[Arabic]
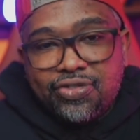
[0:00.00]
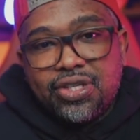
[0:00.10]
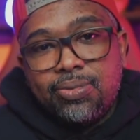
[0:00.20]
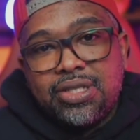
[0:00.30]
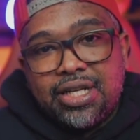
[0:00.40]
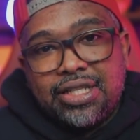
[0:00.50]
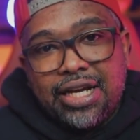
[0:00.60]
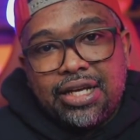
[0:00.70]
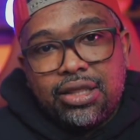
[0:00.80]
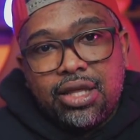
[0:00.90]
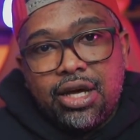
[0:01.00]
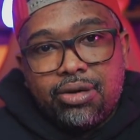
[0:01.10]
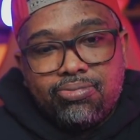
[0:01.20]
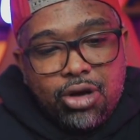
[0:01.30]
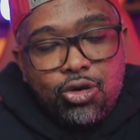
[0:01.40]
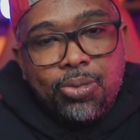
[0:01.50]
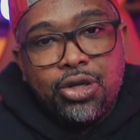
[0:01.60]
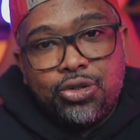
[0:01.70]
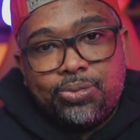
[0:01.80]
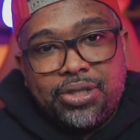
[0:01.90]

نفس المسند حق الظهر ما هو محشو